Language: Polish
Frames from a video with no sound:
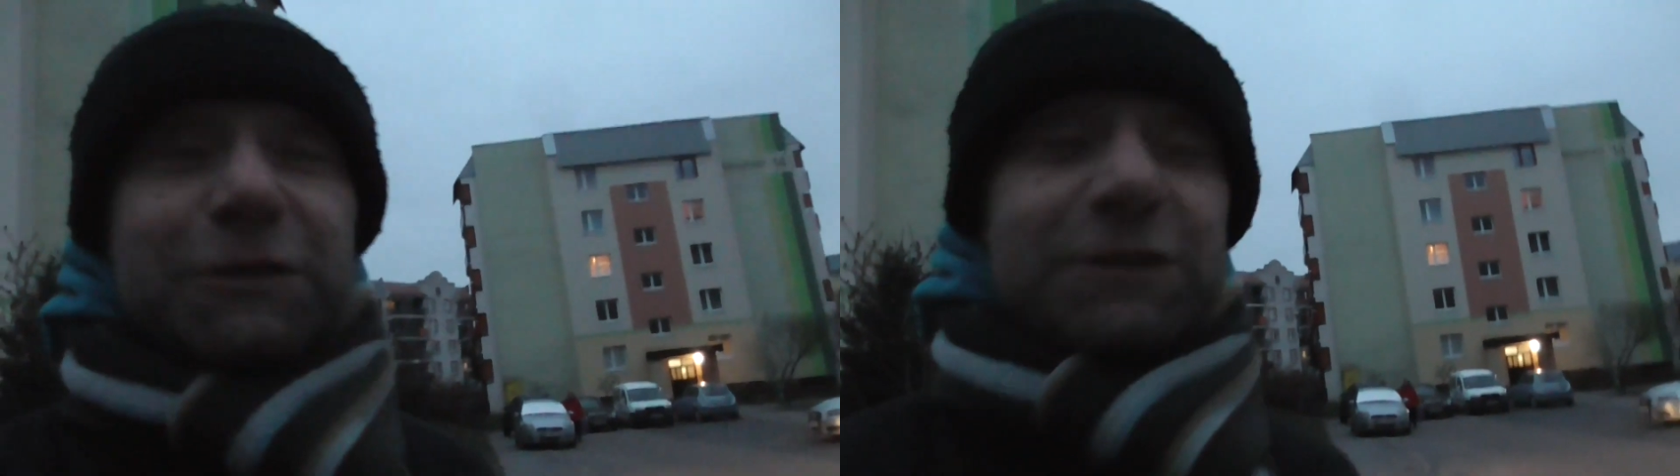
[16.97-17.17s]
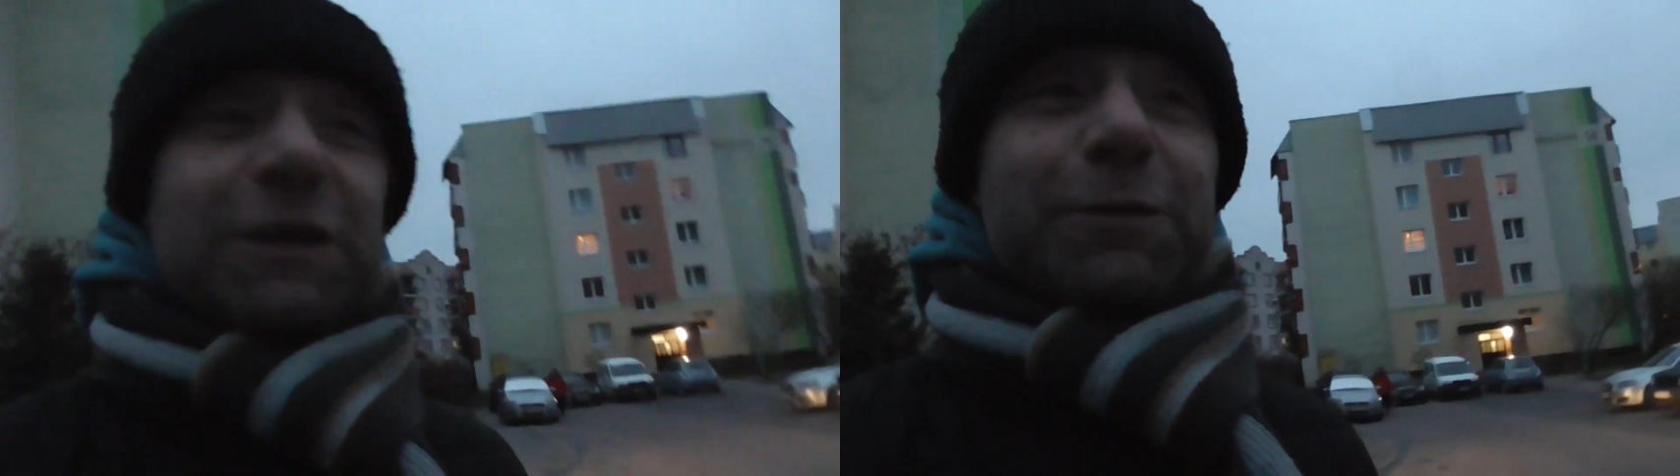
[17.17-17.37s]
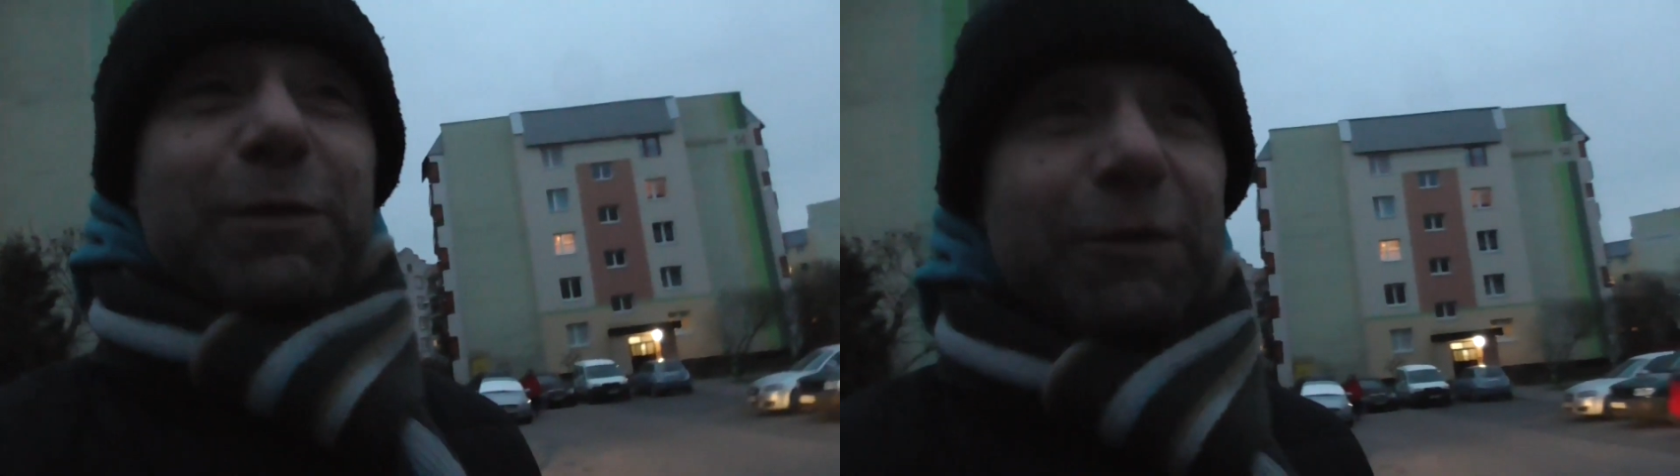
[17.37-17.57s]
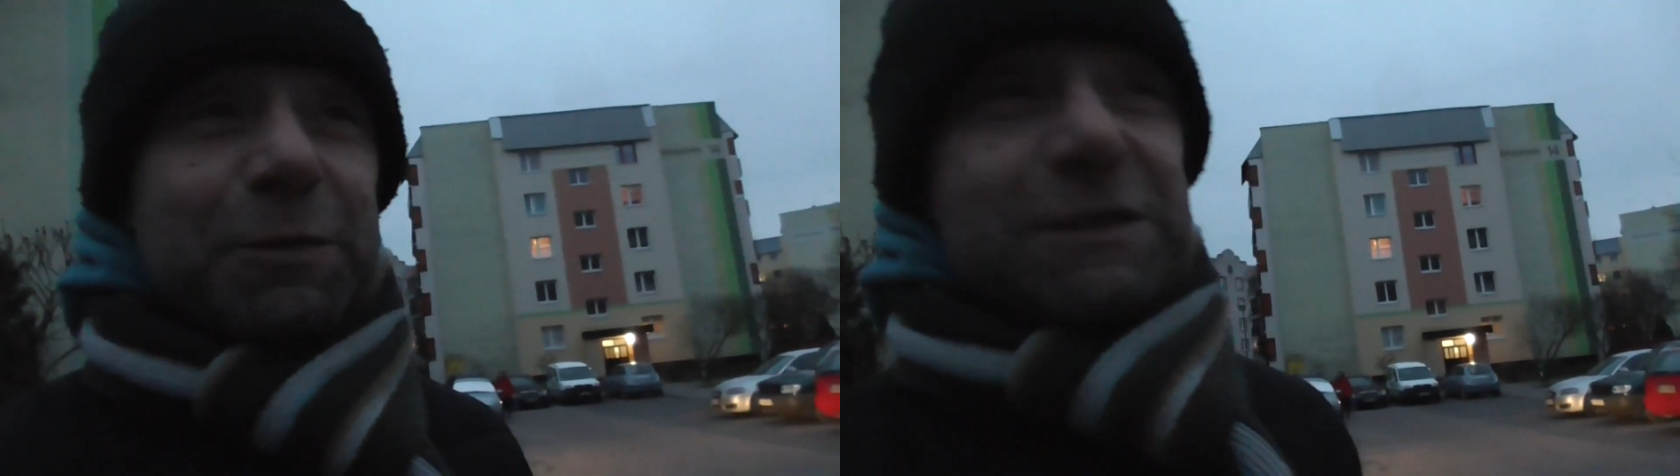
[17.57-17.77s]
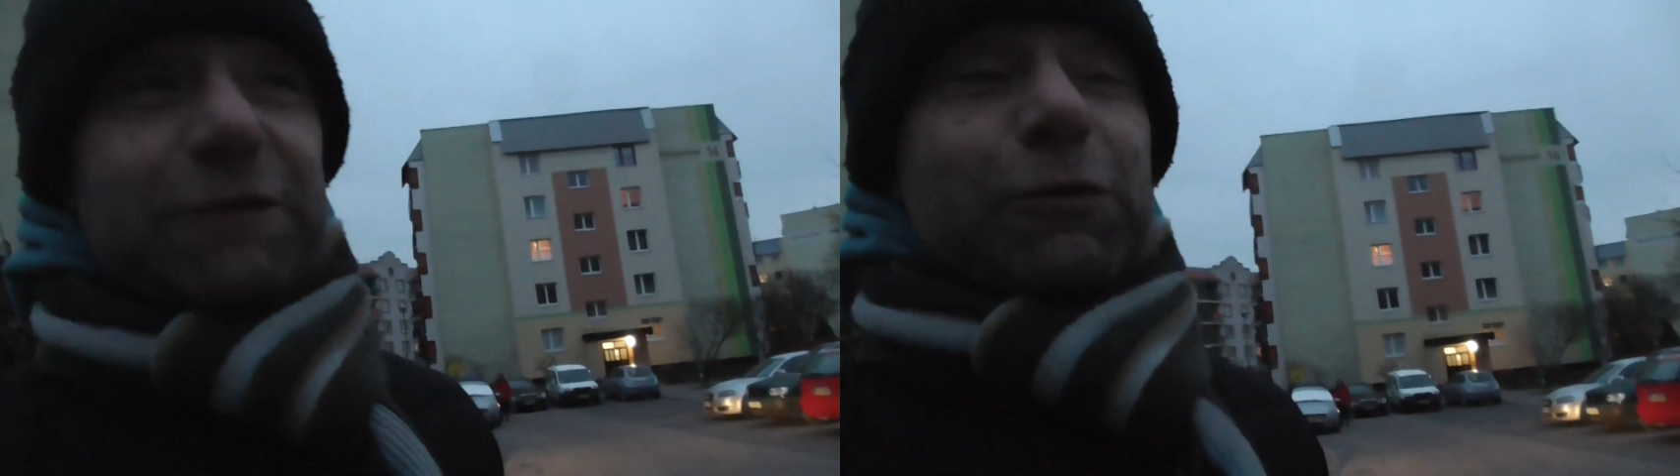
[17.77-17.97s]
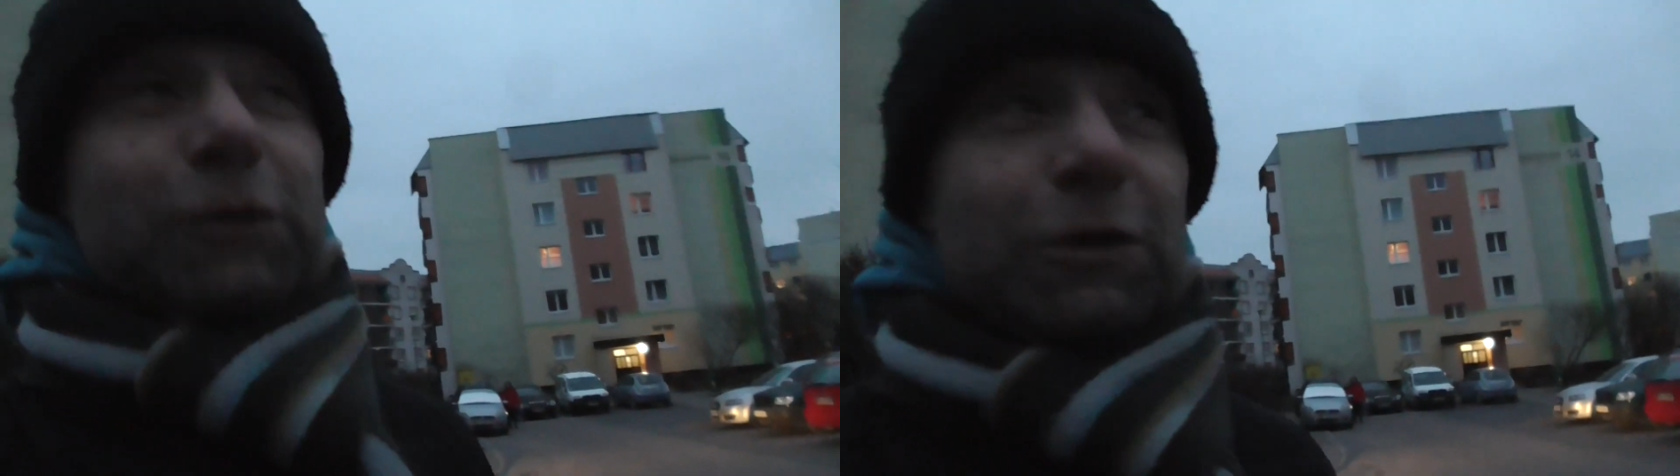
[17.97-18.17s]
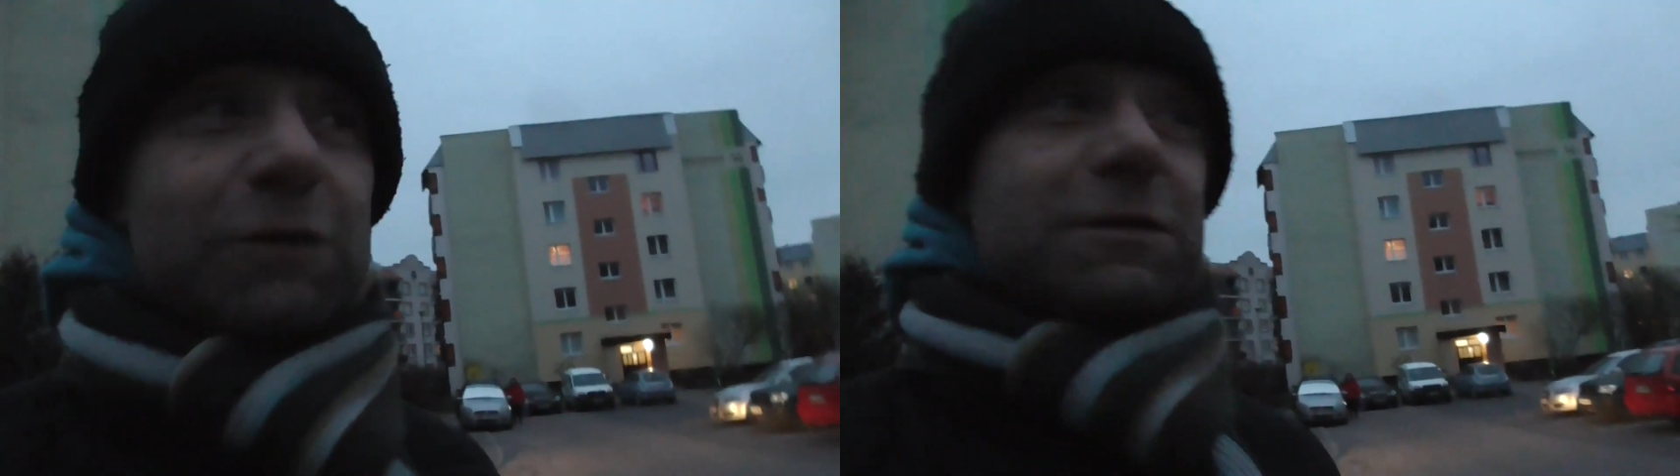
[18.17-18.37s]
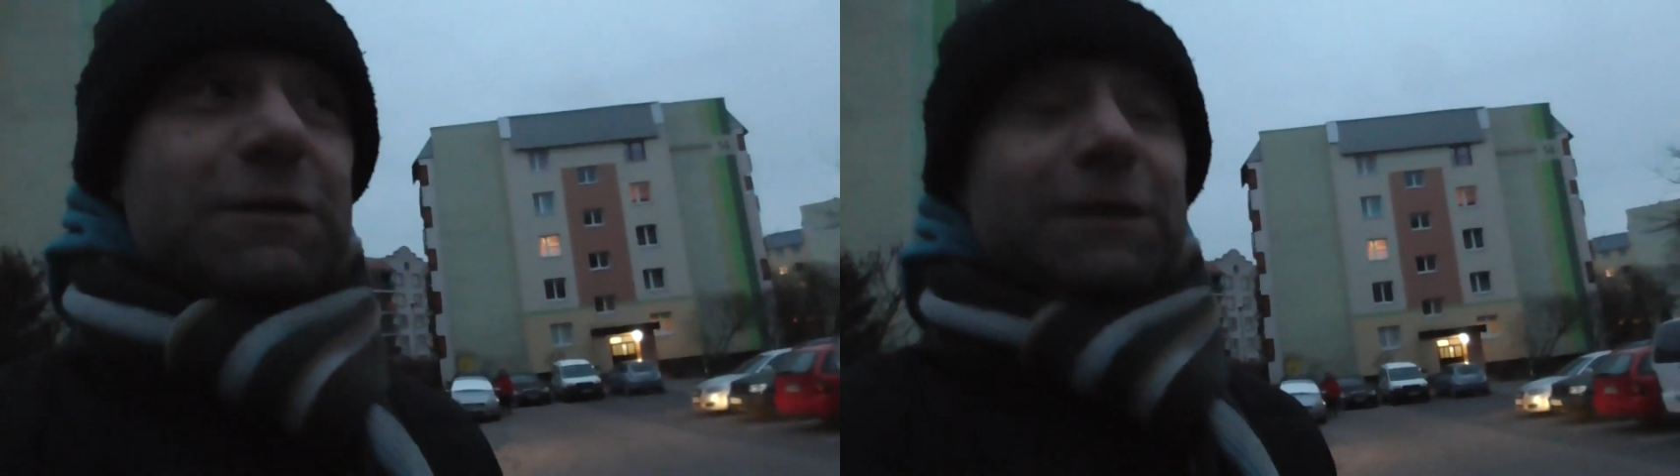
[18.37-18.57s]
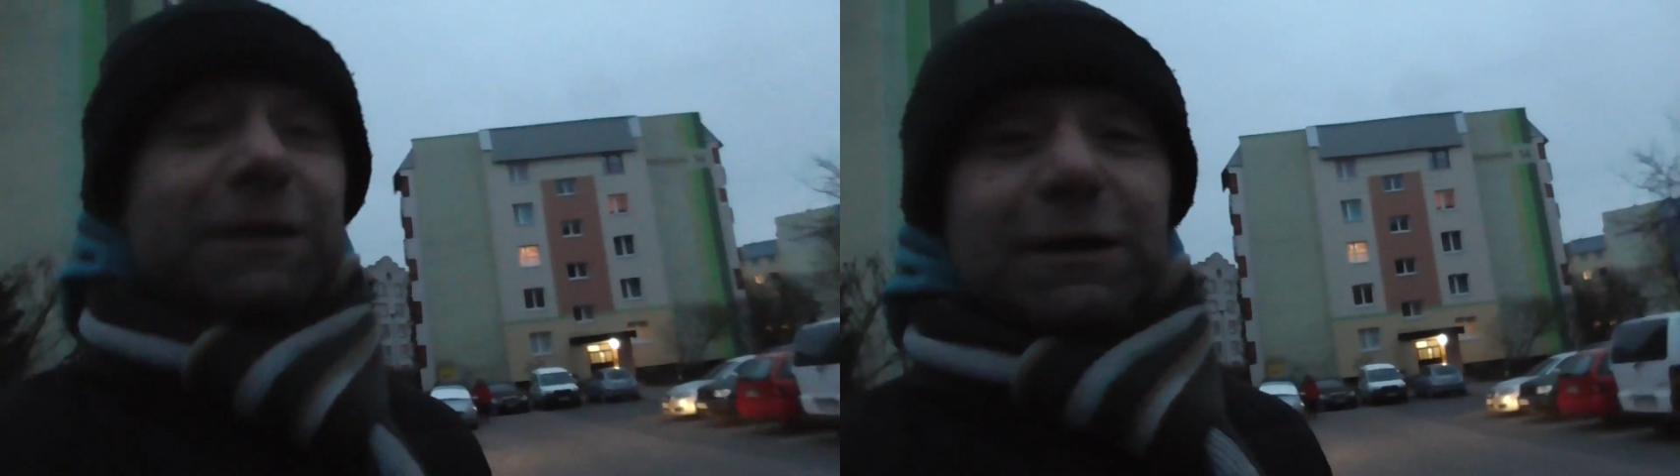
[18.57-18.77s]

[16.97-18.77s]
wszystkich powypisywał donosy